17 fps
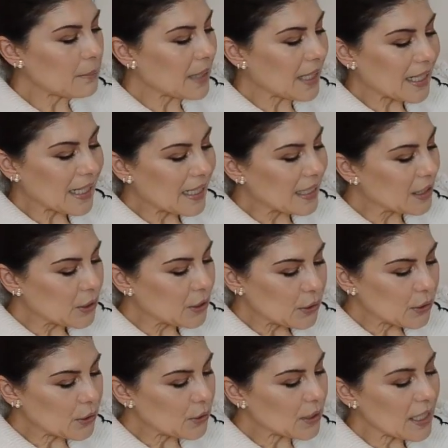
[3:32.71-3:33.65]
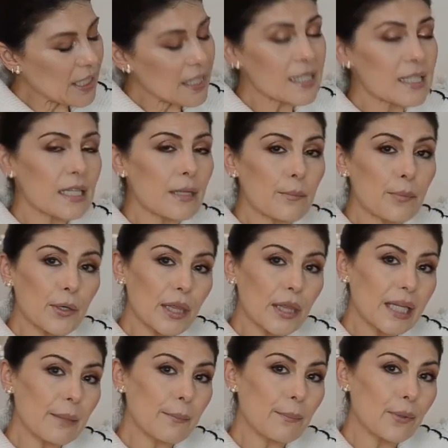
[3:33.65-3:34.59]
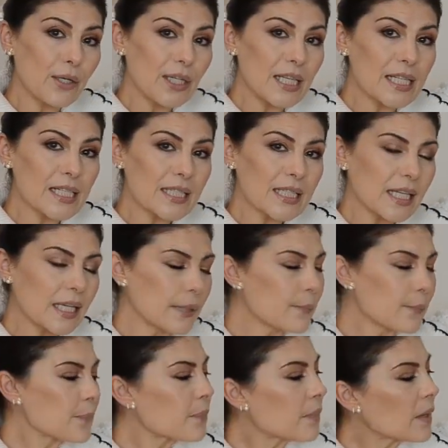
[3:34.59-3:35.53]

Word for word: me encantó, es 100% poliéster